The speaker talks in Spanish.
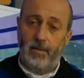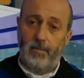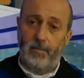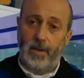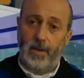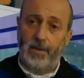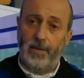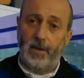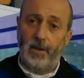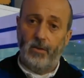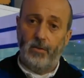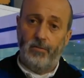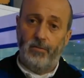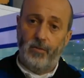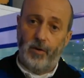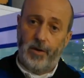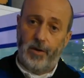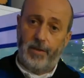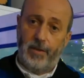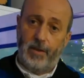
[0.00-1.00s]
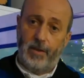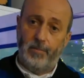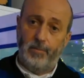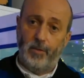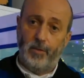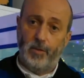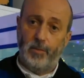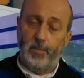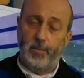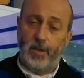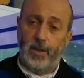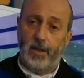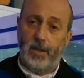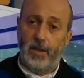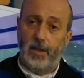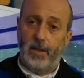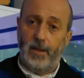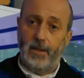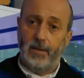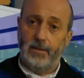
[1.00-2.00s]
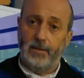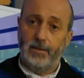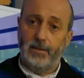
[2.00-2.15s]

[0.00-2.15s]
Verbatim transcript: me han dado fuerzas pues para